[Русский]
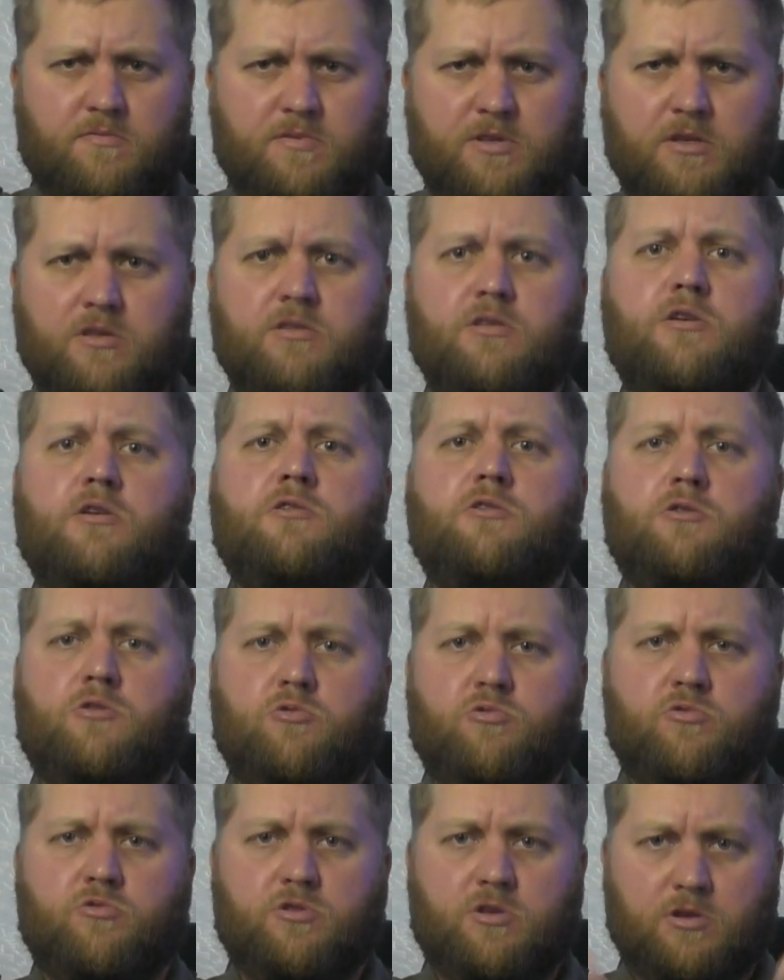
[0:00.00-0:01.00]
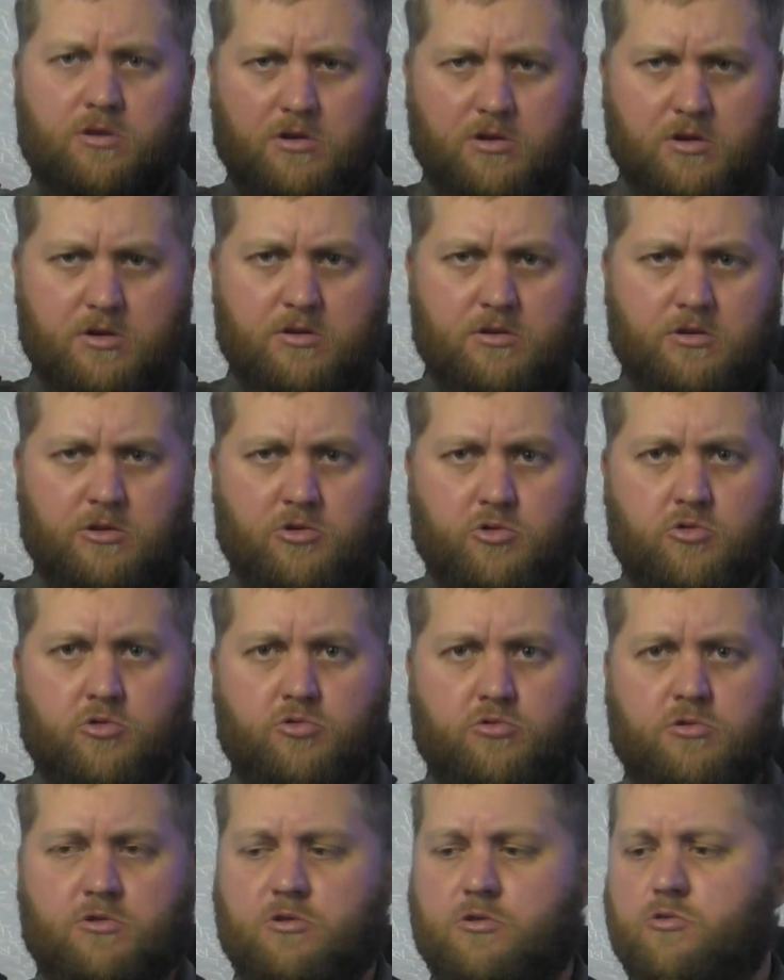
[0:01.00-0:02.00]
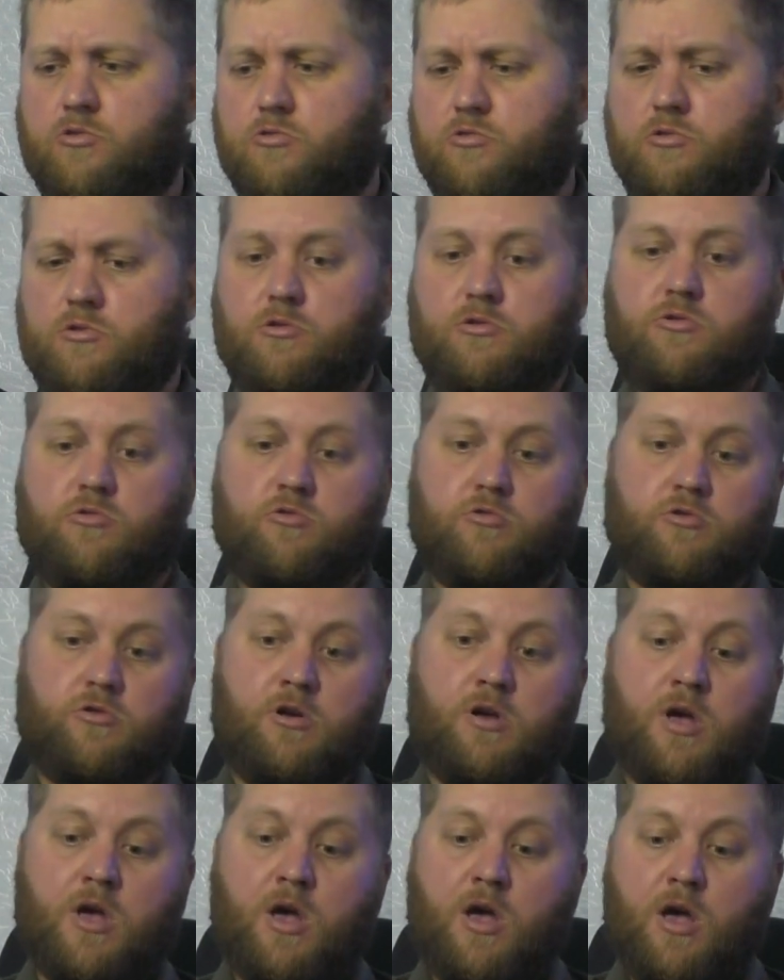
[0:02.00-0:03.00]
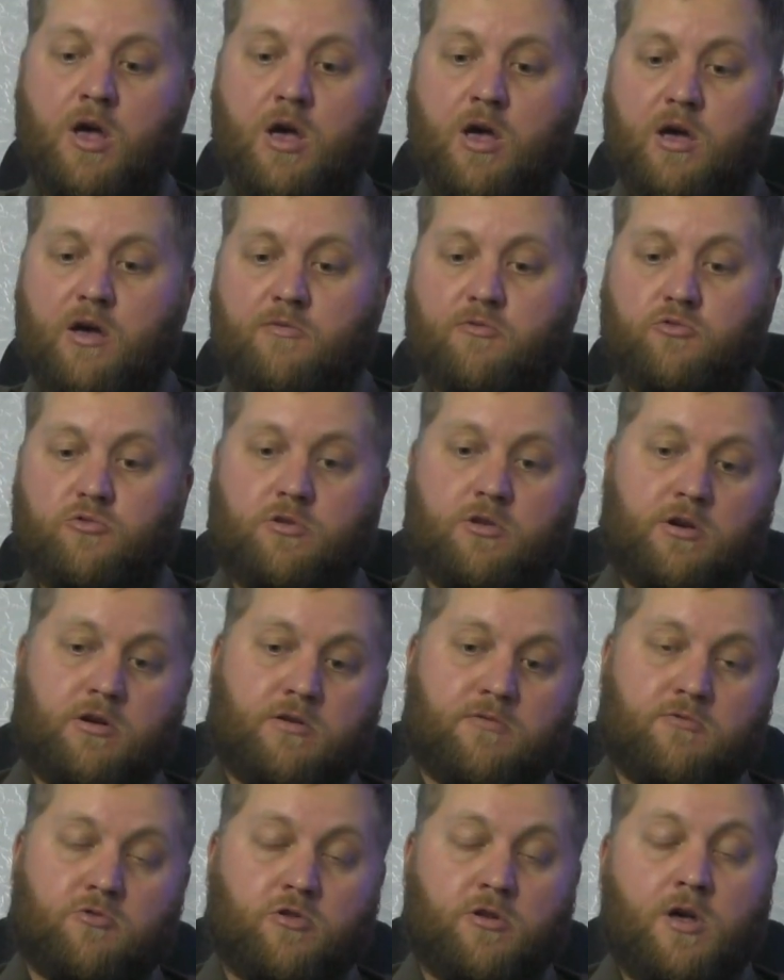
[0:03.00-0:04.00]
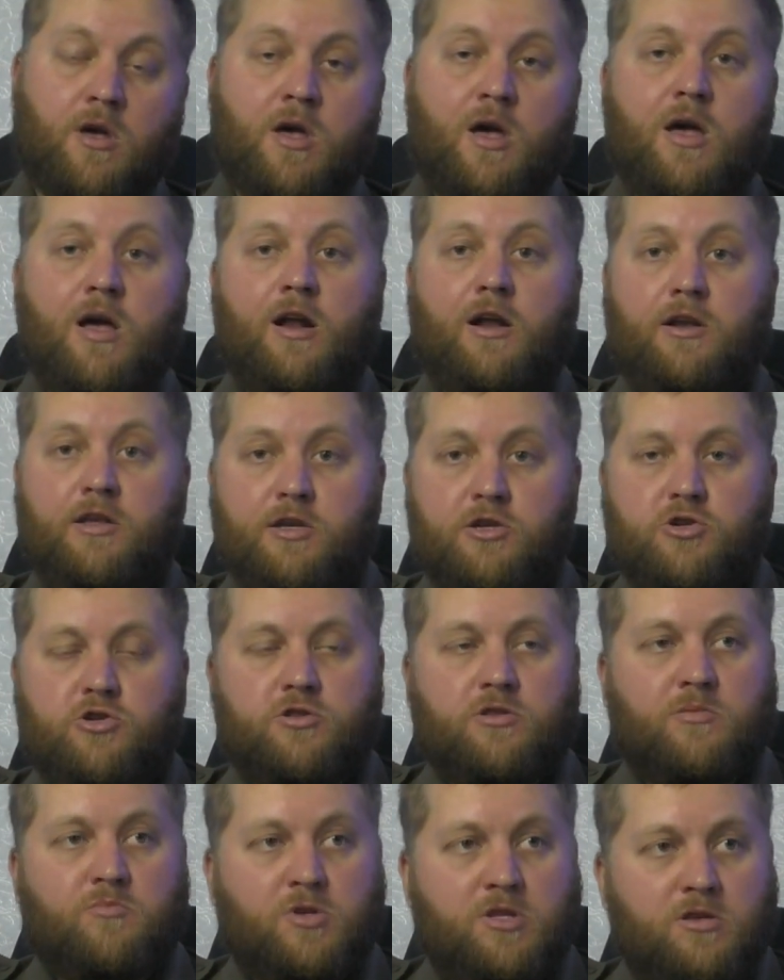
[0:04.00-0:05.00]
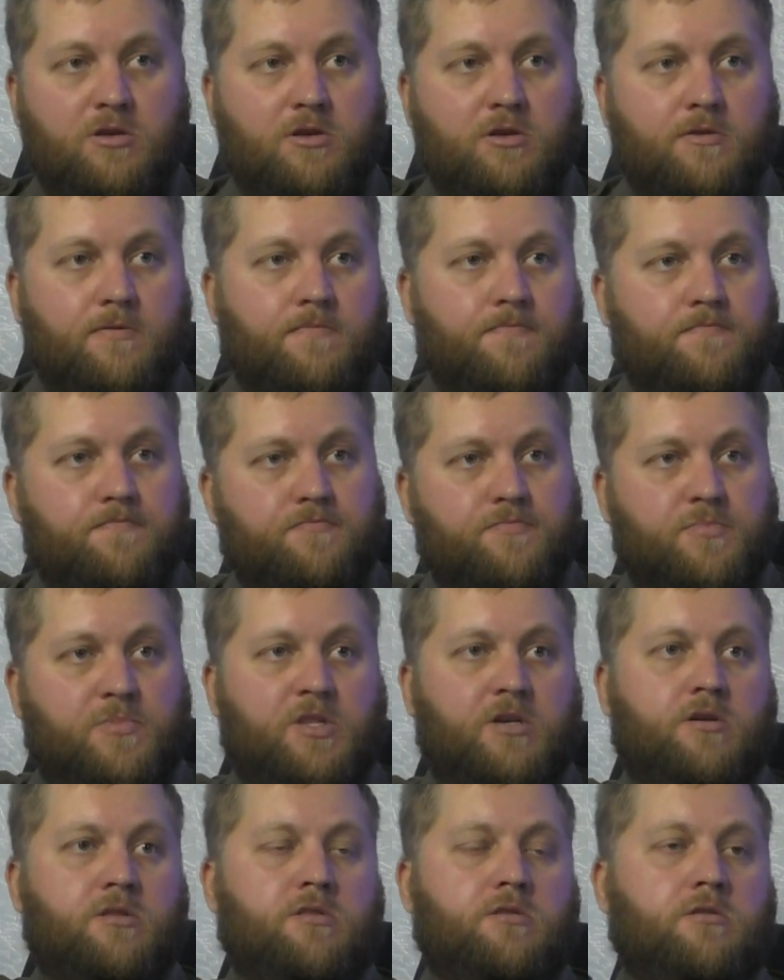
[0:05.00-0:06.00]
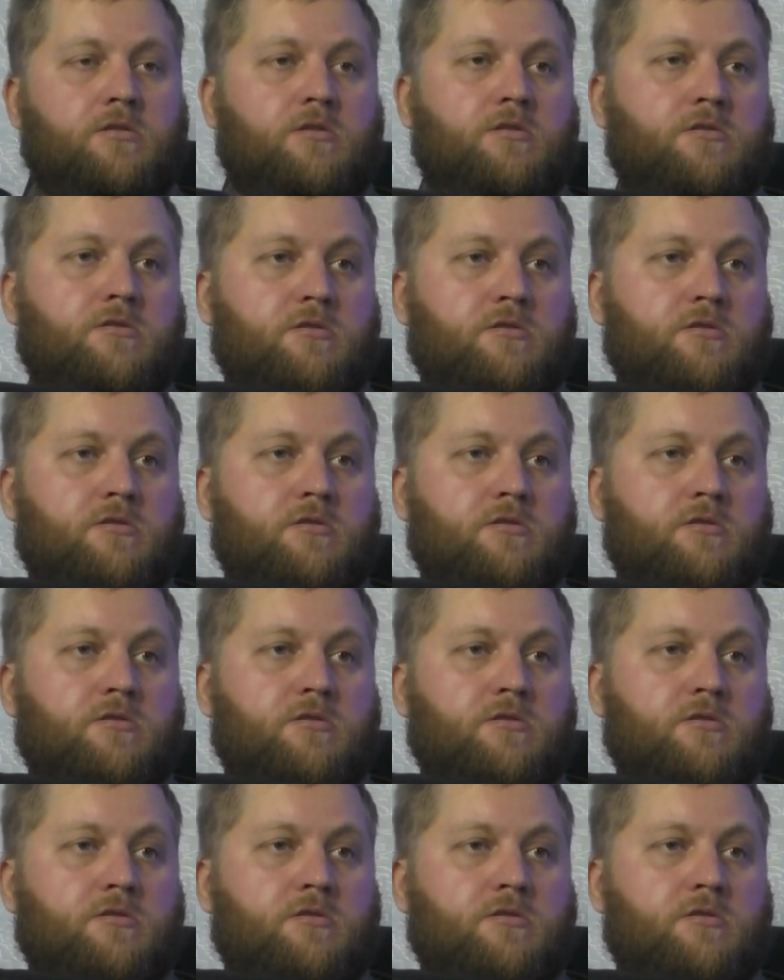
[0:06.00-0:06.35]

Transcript: В состоянии рюкзака идете, идете, идете. Вот так вот. Лично мне данный